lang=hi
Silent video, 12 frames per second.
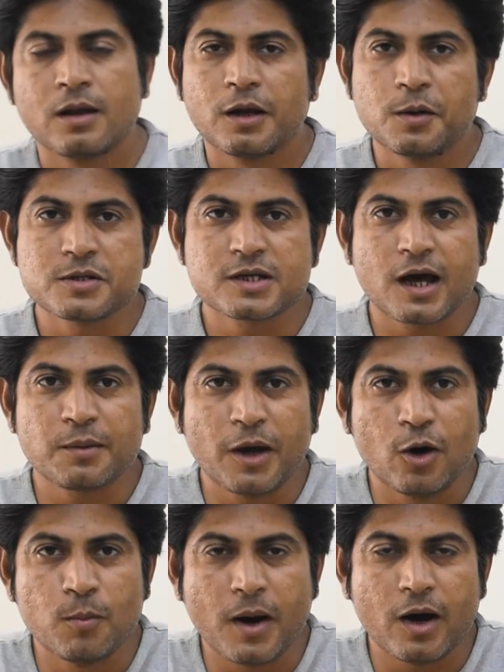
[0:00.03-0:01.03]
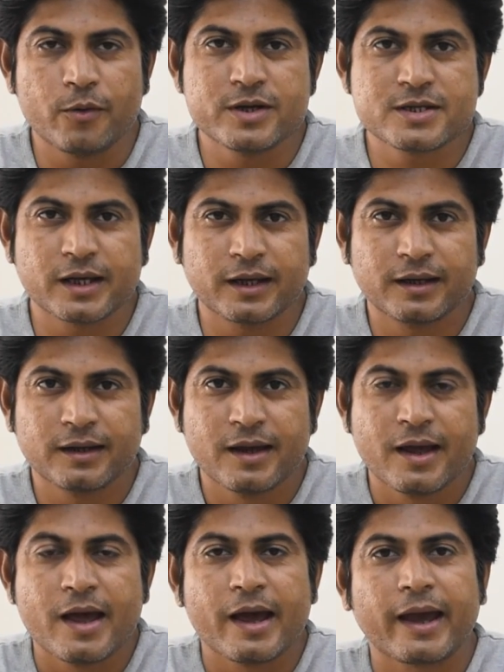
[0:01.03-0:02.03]
नमस्कार मैं हूं महावीर सिंह
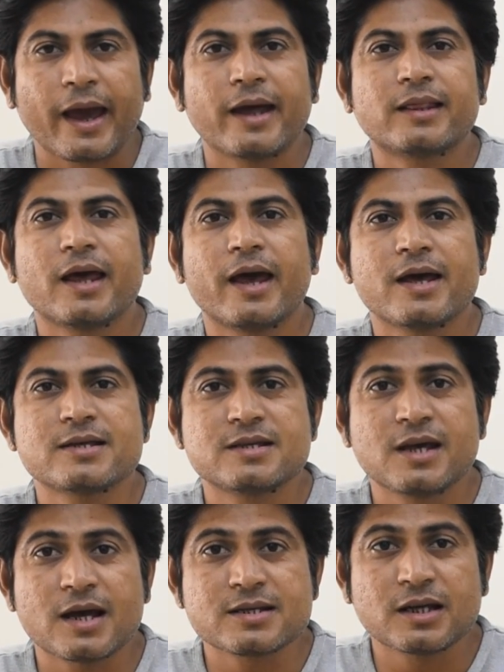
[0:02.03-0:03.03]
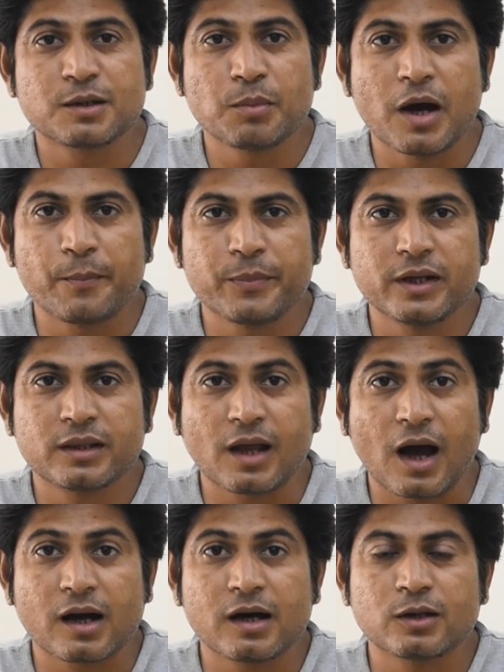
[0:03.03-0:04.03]
कहते हैं सियासत में अपनी
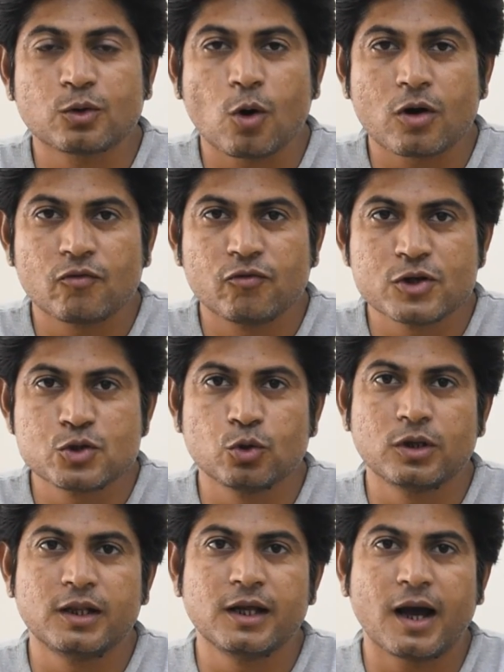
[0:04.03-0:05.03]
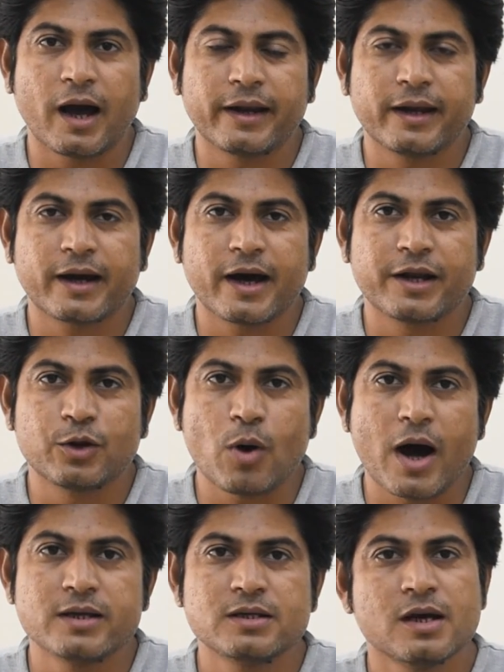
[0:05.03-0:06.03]
ताकत और वजूद दिखाने का
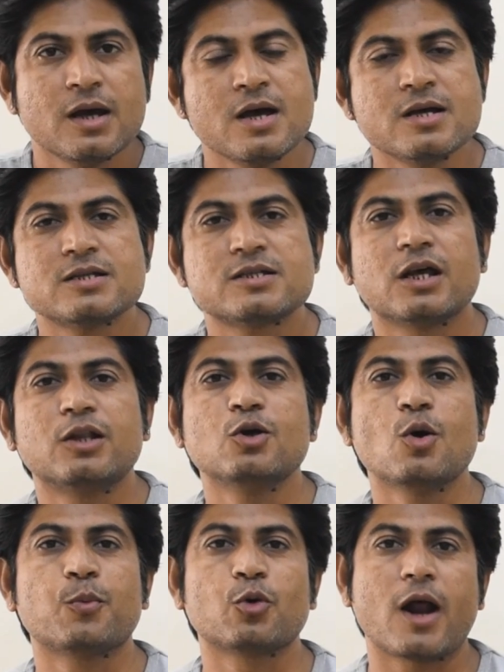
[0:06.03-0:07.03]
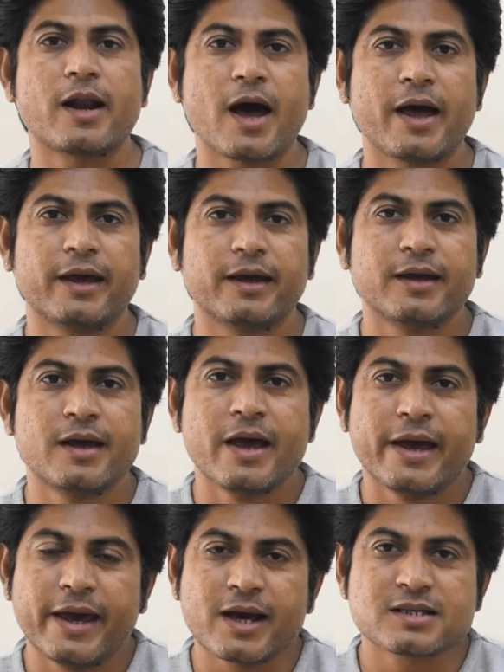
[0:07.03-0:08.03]
रिवाज सदियों पुराना है
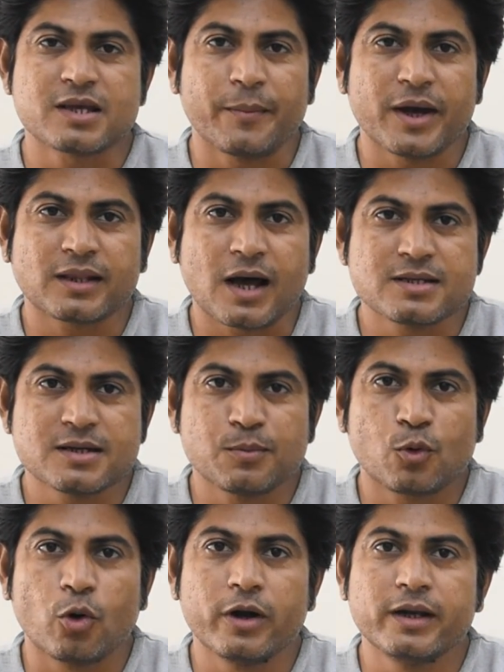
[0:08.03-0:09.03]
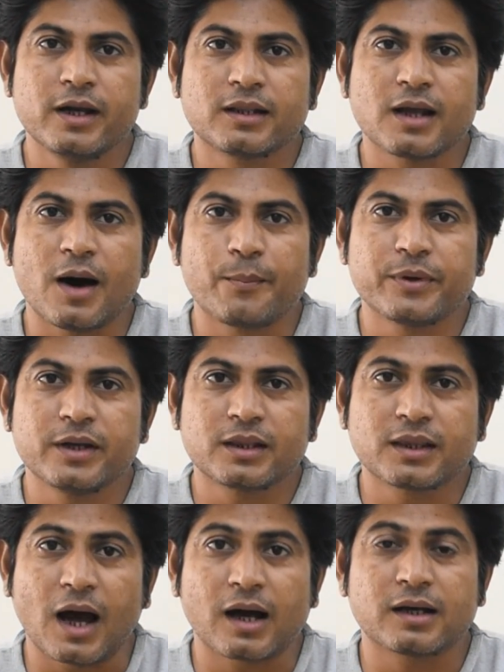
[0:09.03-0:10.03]
एक समय था जब कोई नेता अपनी
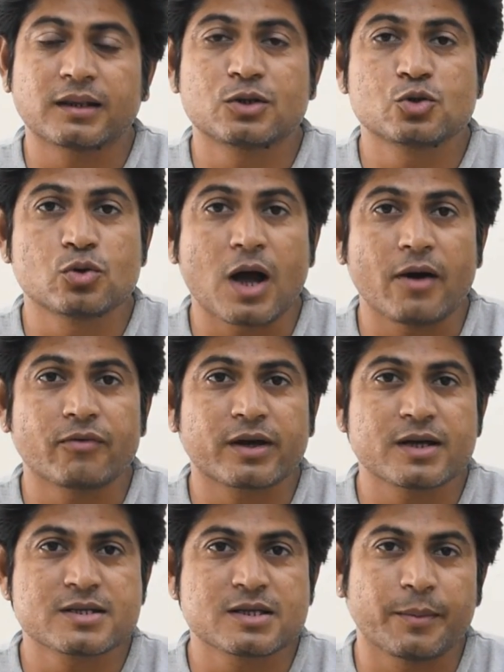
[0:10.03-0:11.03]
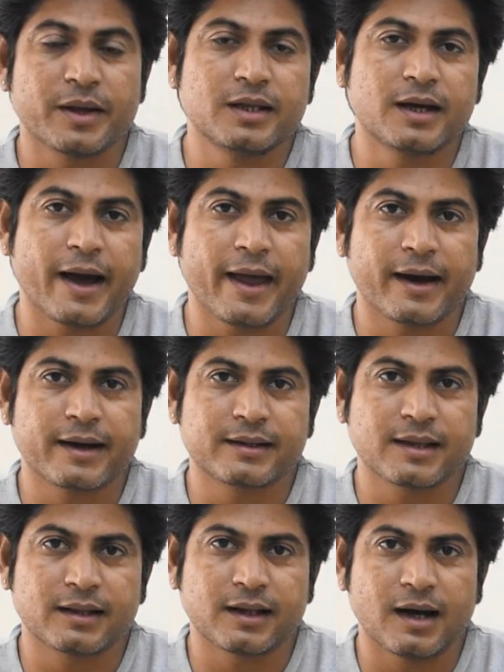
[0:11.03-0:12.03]
ताकत चुनाव के समय दिखाया
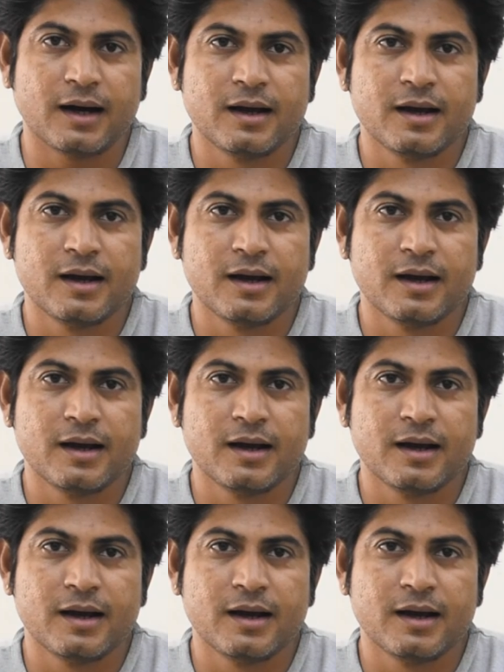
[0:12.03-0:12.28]
करता था